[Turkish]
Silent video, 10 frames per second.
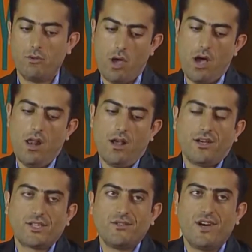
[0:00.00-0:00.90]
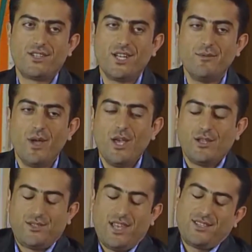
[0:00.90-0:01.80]
Ne alakası var canım?
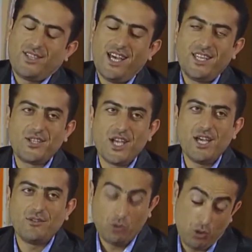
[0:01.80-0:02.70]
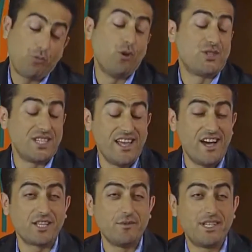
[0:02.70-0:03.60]
Sen sadece Türk polisine
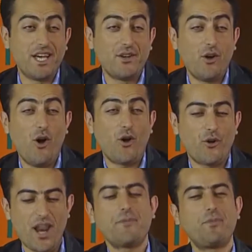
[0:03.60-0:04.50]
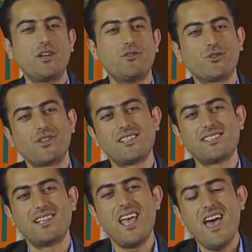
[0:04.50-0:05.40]
yardım eden örnek bir
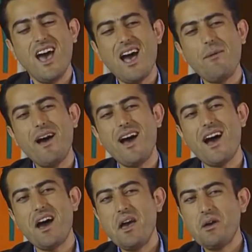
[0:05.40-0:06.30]
yurttaşsın. Ama